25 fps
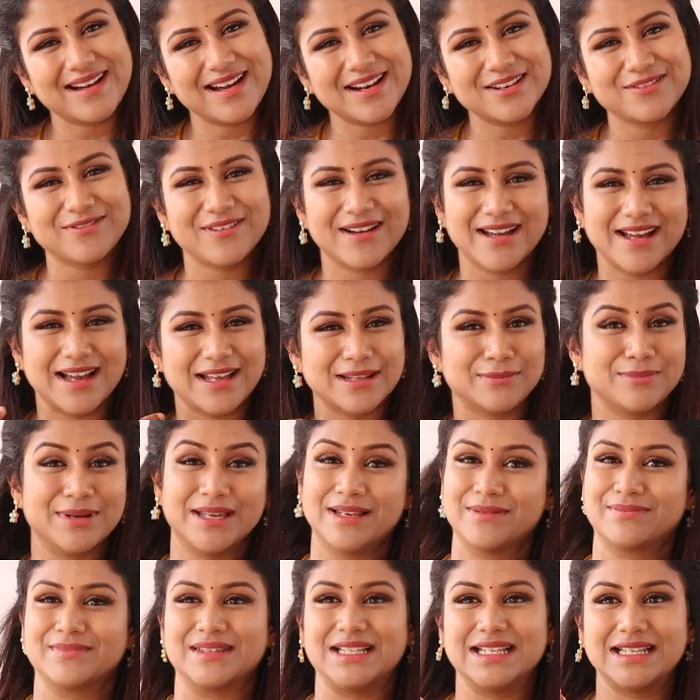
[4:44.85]
அட்வை அது
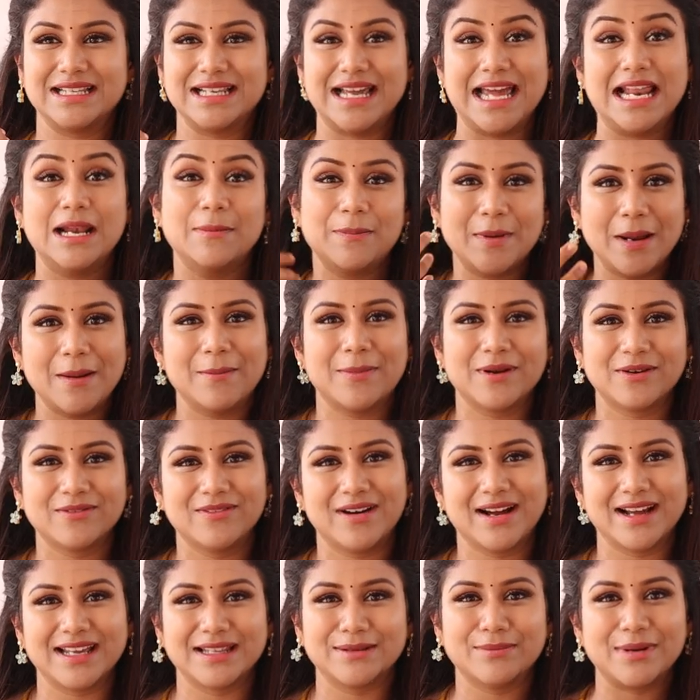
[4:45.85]
மாதிரி இல்லை ஹெல்ப்லாம்
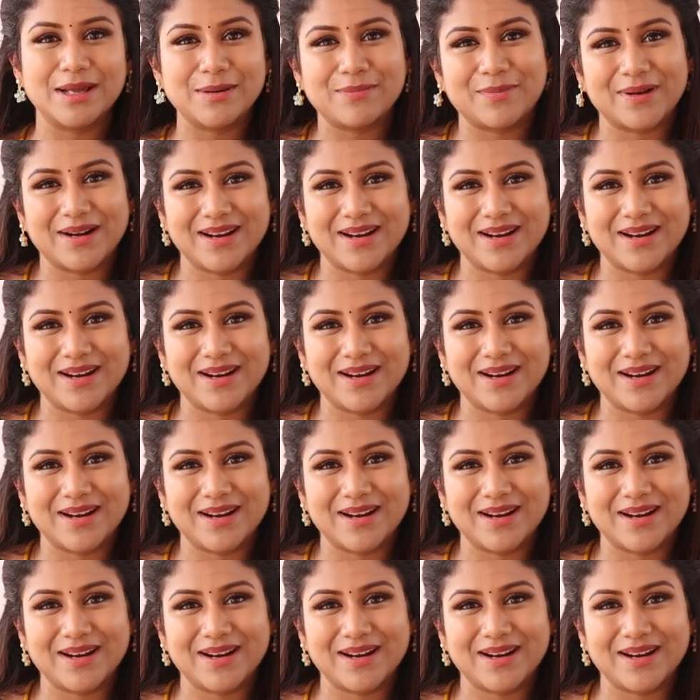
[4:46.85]
பண்ணுவாங்க இந்த மாதிரி